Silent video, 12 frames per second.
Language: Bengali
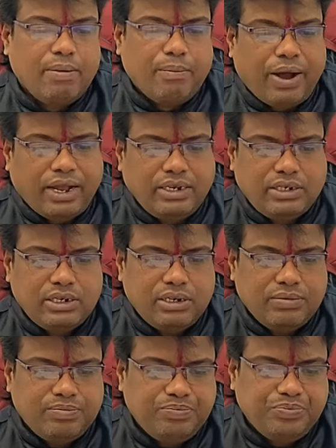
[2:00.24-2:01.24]
বাইশে
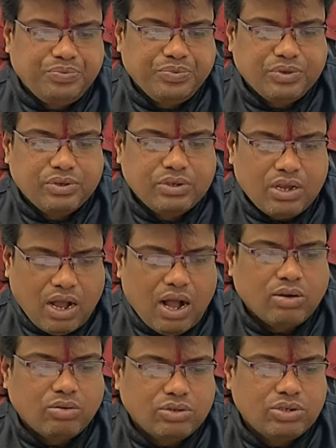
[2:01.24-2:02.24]

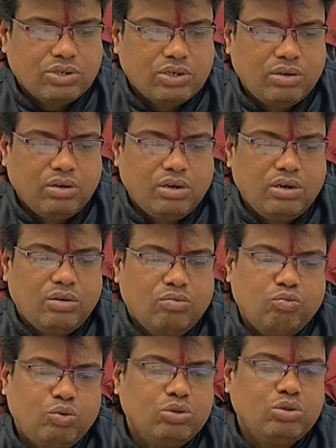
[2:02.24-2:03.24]
আগস্ট
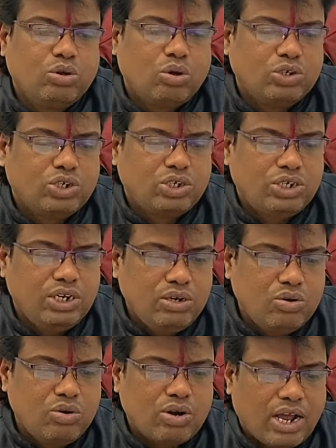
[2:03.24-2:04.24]
বুধ গ্রহ
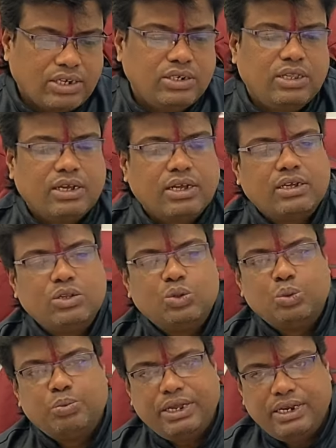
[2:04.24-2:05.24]
সিংহ রাশি থেকে কিন্তু
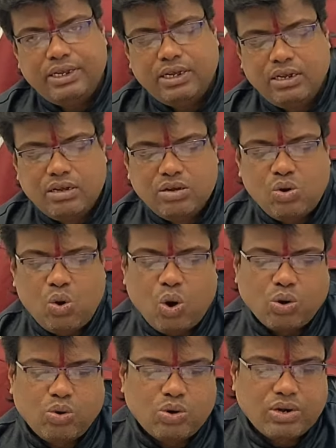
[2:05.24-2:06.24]
বেরিয়ে
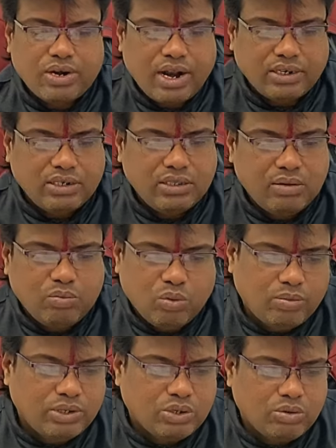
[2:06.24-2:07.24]
কর্কট রাশিতে
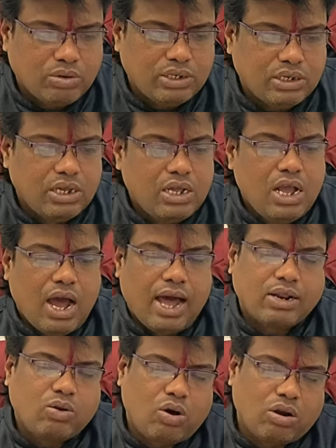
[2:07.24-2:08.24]
প্রবেশ করেছে আর
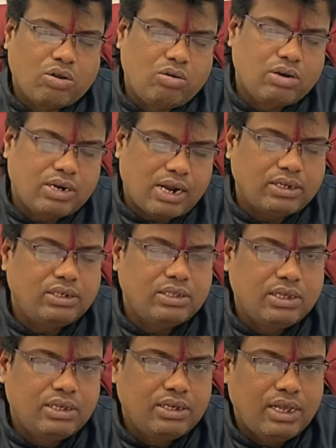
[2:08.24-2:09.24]
কর্কট রাশিতে
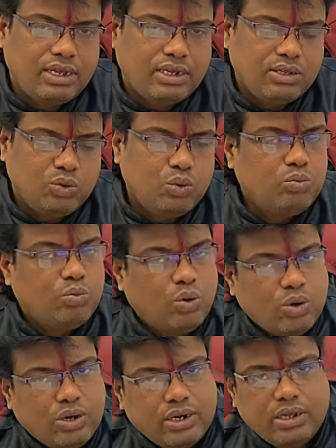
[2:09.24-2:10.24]
গিয়েই কিন্তু
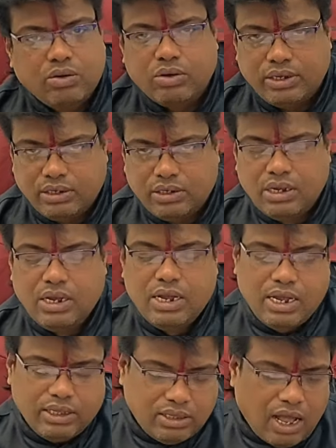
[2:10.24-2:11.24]
বক্রি হয়েছে
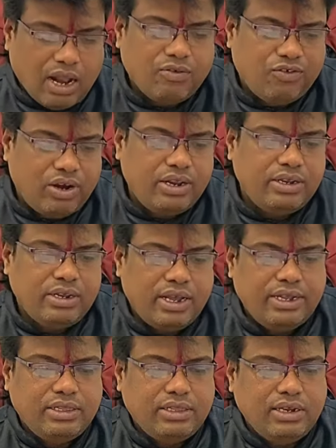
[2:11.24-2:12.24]
তার ফলেই
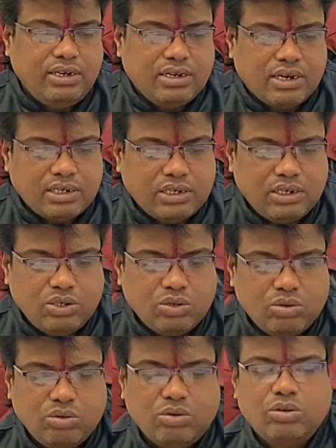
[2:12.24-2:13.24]
এই তিনটে রাশির জন্য